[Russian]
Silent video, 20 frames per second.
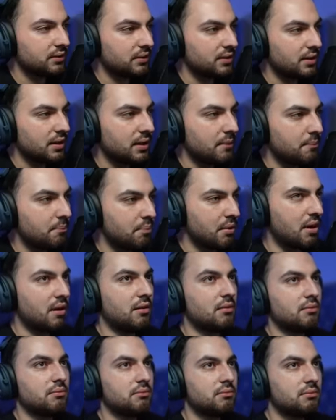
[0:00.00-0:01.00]
И
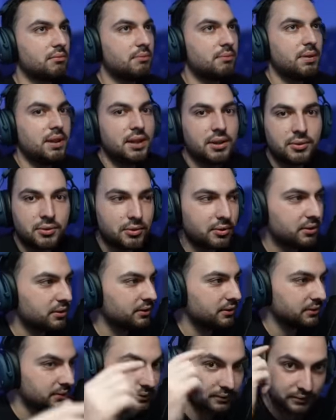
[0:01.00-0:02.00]
бэм,
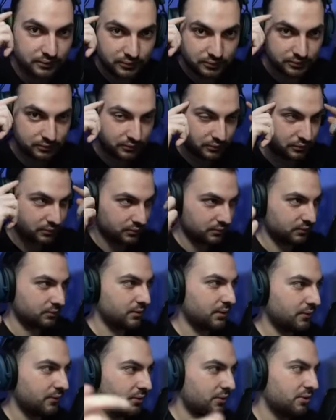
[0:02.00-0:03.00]
переход.
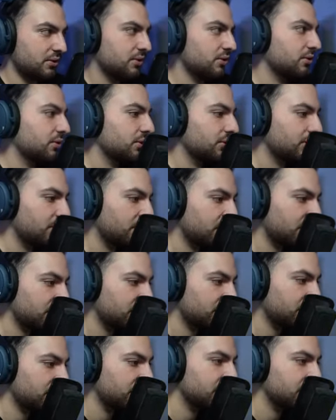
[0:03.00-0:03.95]
Ты в курсе, что такое переход?